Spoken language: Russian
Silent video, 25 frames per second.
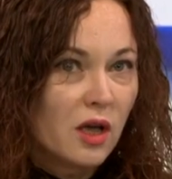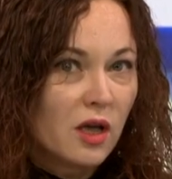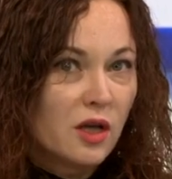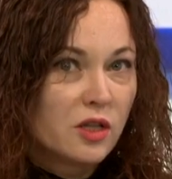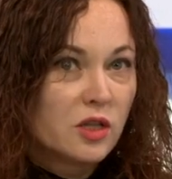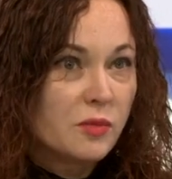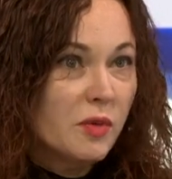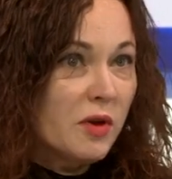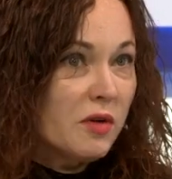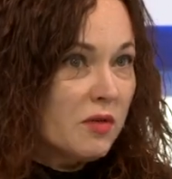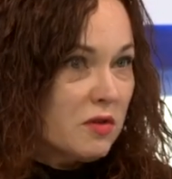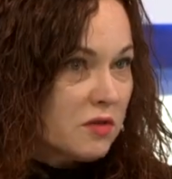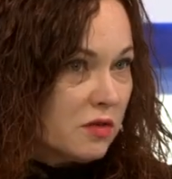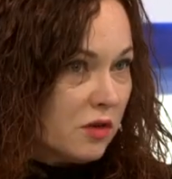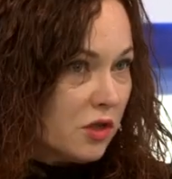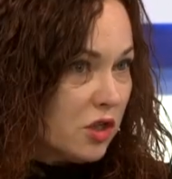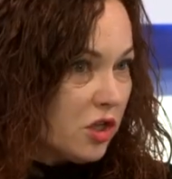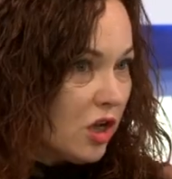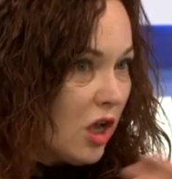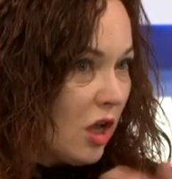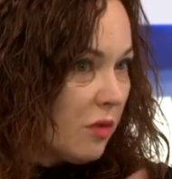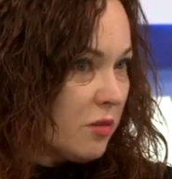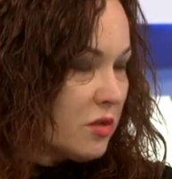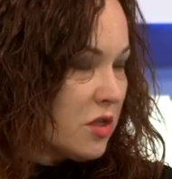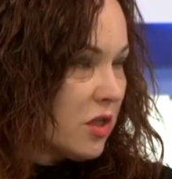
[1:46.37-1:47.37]
Теперь
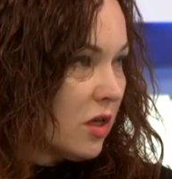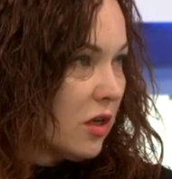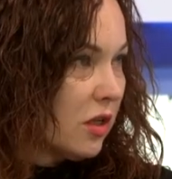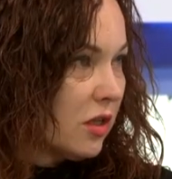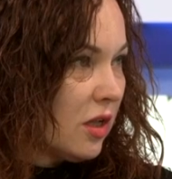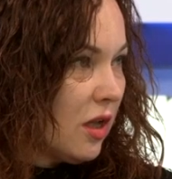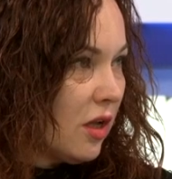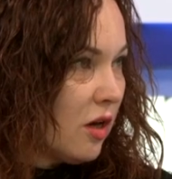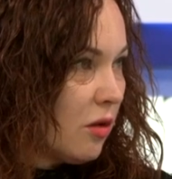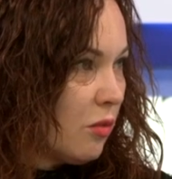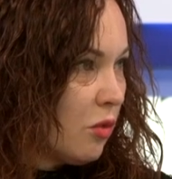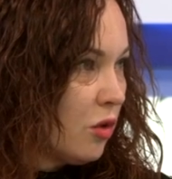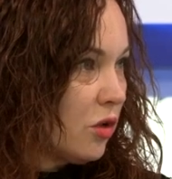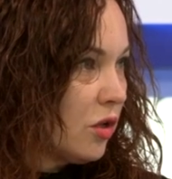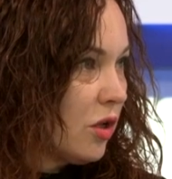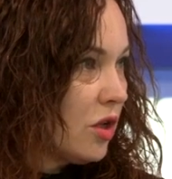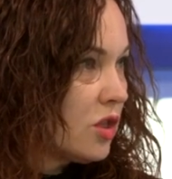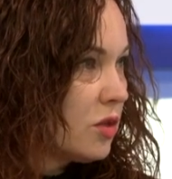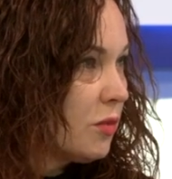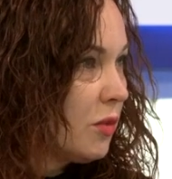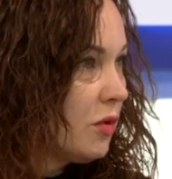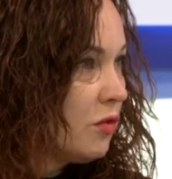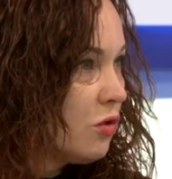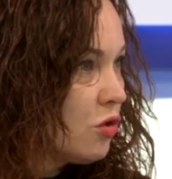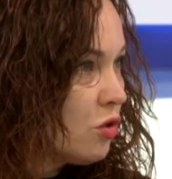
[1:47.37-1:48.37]
возвращаемся, когда я работала с
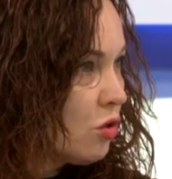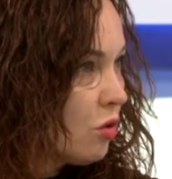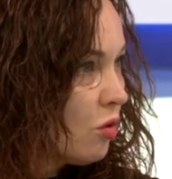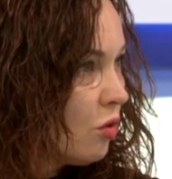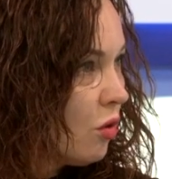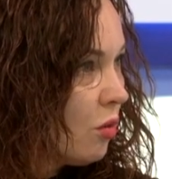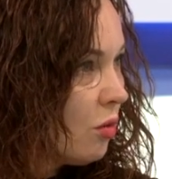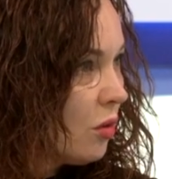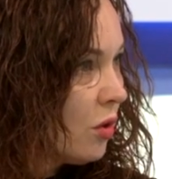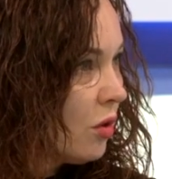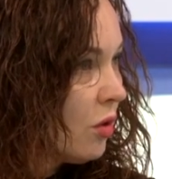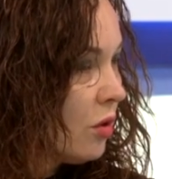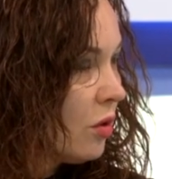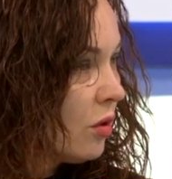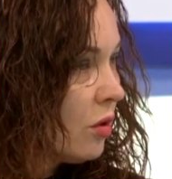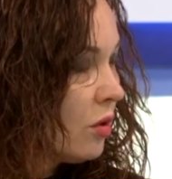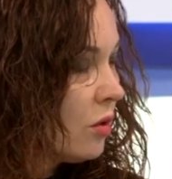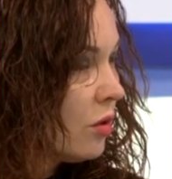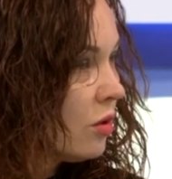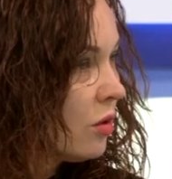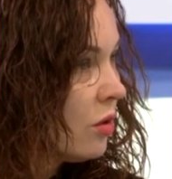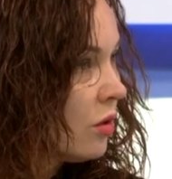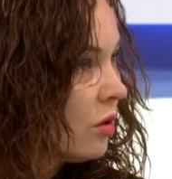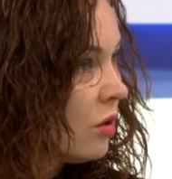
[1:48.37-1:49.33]
Медведчуком. Вибачте, а